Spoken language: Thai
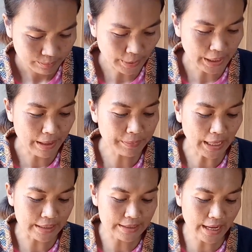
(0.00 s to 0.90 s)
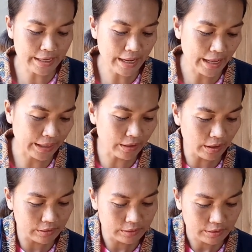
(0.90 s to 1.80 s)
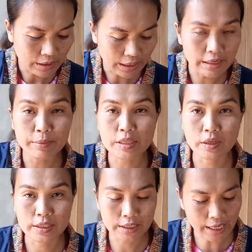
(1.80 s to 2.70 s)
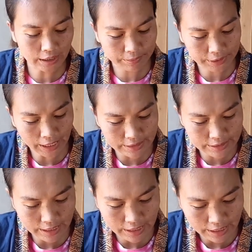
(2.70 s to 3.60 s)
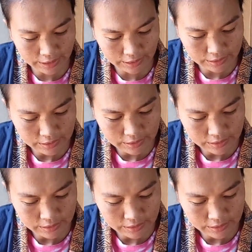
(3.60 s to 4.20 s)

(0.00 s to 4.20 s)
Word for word: เป็นน้ำตาลทรายแดงเนาะอันนี้ไม่จอยชิตักน้ำตาลใส่เลยนะ